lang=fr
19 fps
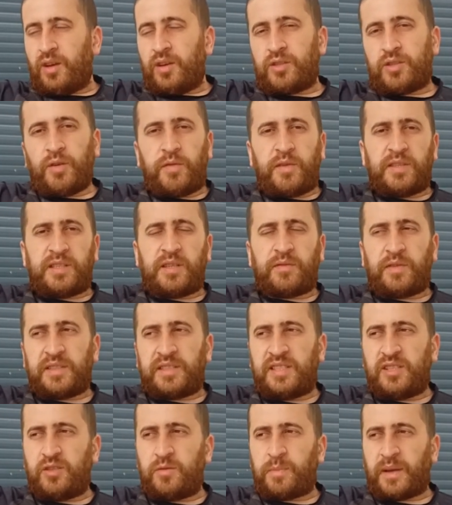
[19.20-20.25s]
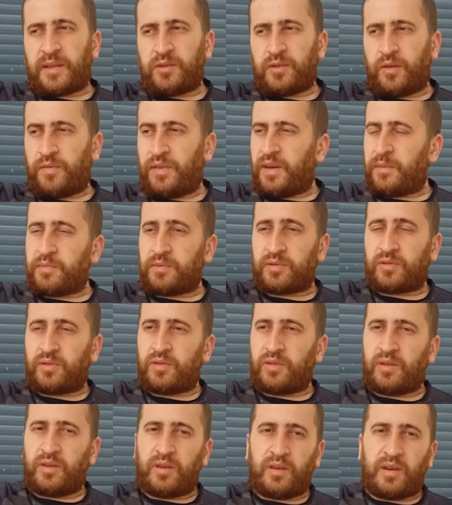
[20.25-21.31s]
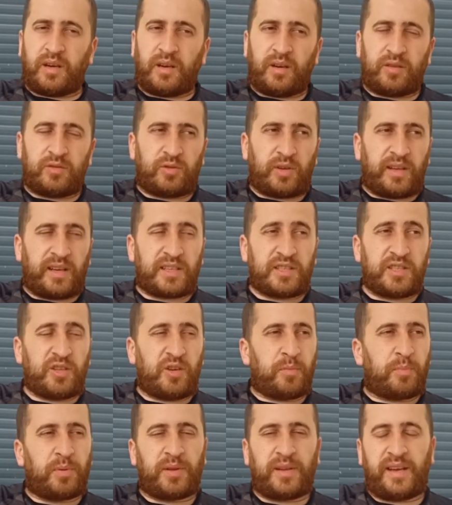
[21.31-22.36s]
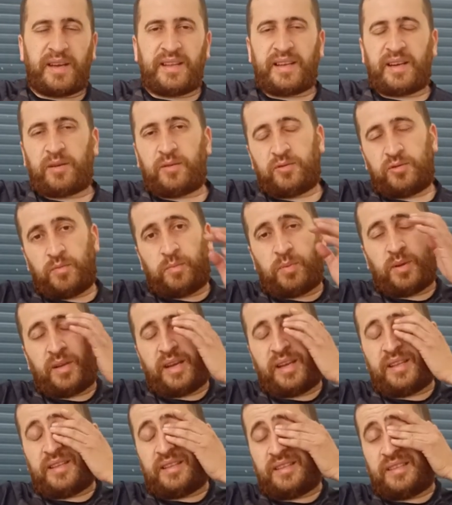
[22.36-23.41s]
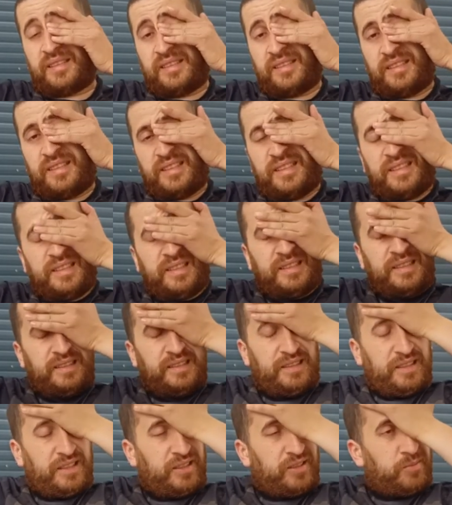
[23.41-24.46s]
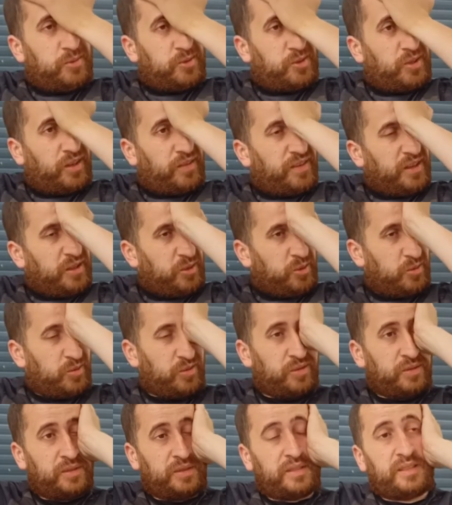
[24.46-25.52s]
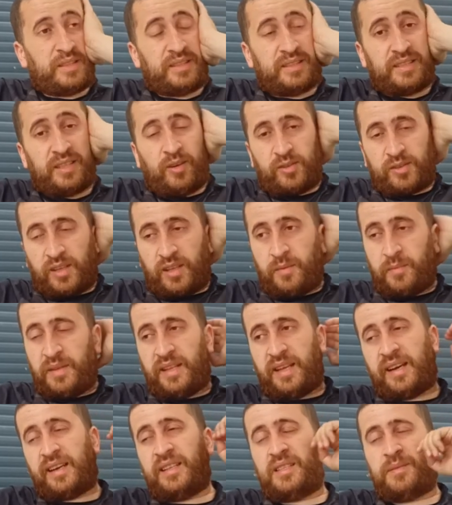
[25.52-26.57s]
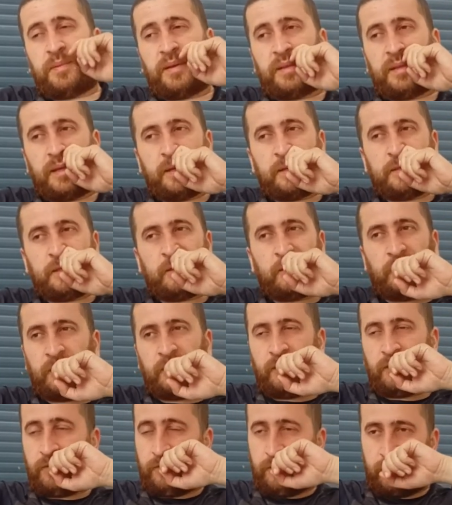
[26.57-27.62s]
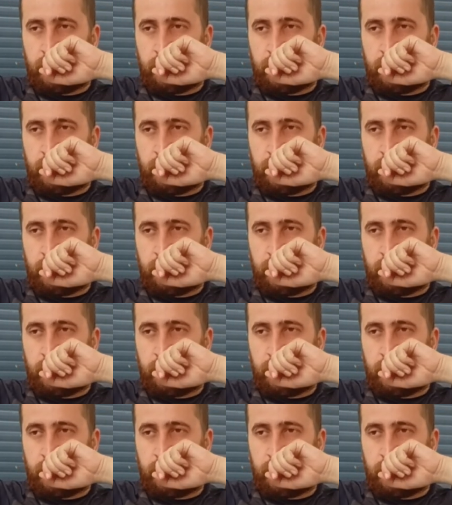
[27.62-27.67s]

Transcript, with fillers: Sauf que cette fois-ci, je suis parti en faire parce que je suis allergique au pollen et à cause du pollen, je me suis réveillé tôt. C'est rentré dans mes narines ce matin à 7h.